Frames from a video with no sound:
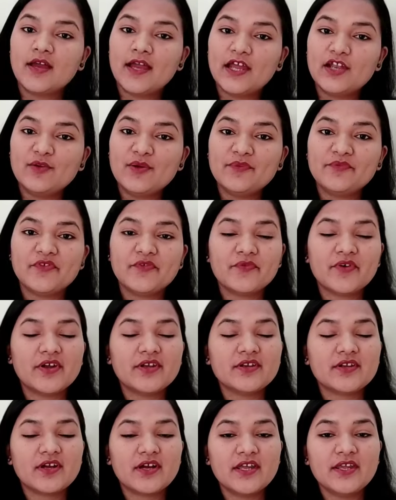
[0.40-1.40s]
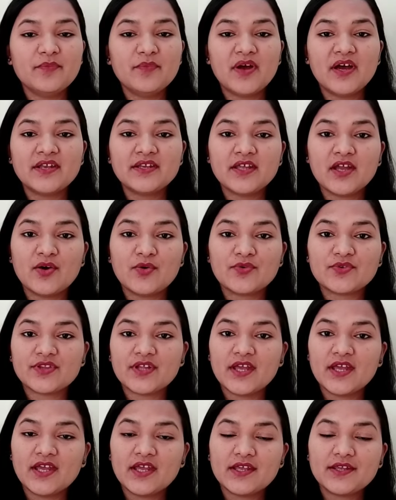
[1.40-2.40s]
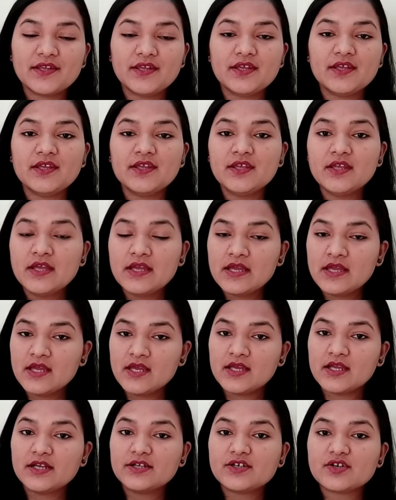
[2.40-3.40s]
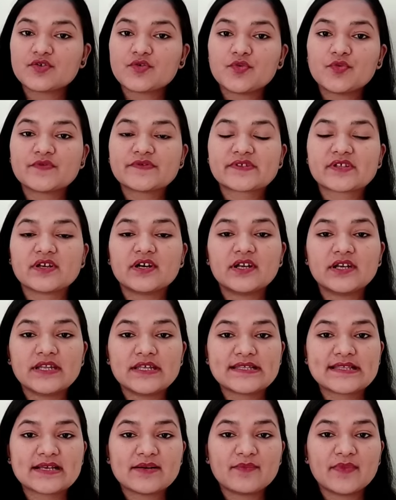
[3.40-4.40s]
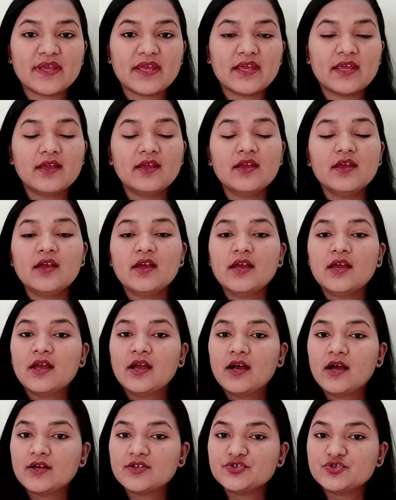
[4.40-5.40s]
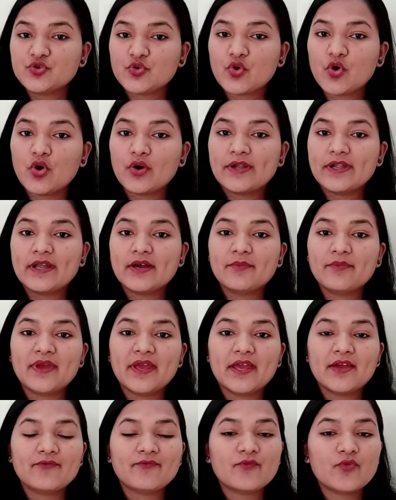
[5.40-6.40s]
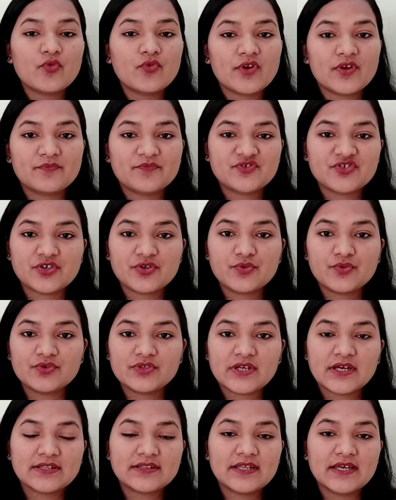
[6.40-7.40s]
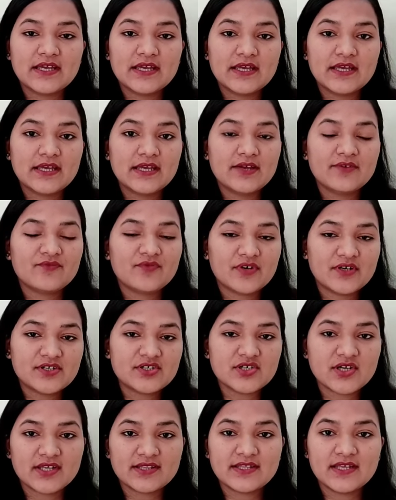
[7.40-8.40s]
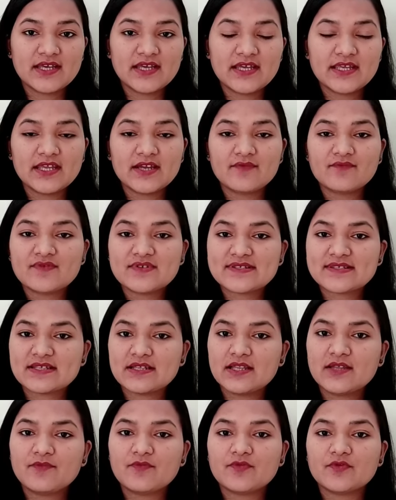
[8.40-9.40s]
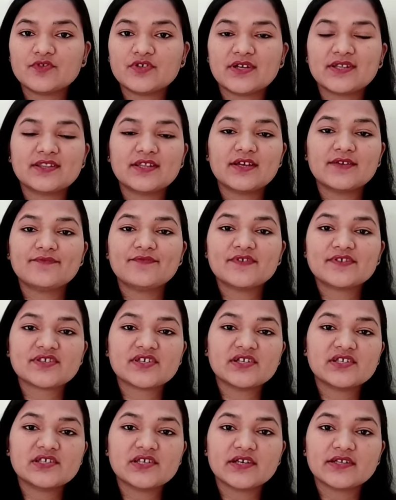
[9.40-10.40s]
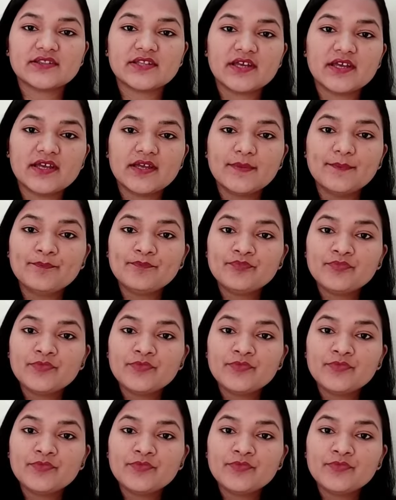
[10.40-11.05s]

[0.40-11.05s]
हेलो एवरीवन कई बार क्या होता है कि इंटरकोर्स करने समय जो कॉन्डम है वो रपच्चर हो जाता है फट जाता है या फिर स्लिप हो जाता है फिसल जाता है